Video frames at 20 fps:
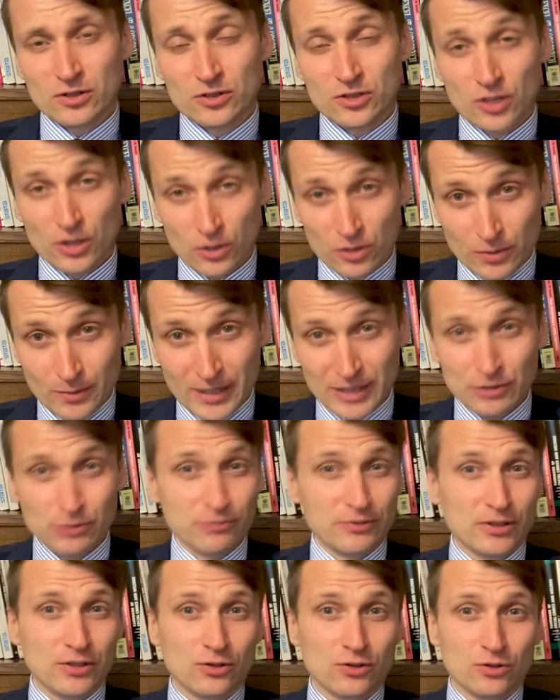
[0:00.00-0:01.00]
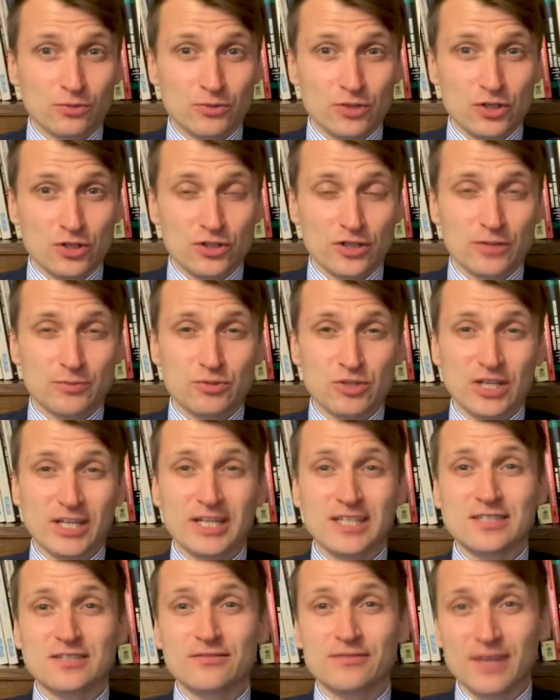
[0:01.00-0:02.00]
teorematów ekonomicznych,
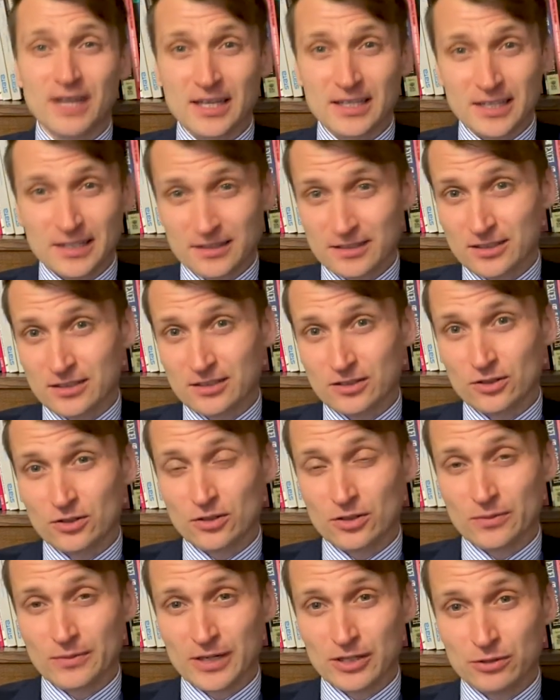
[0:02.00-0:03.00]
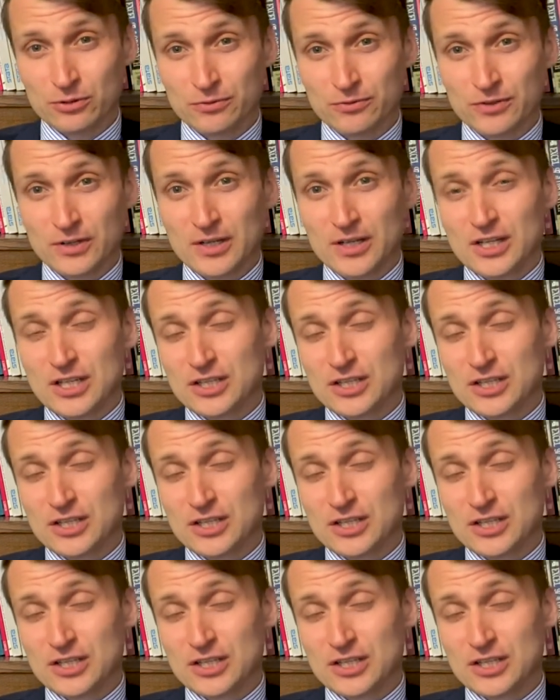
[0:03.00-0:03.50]
przekazywania tych teorematów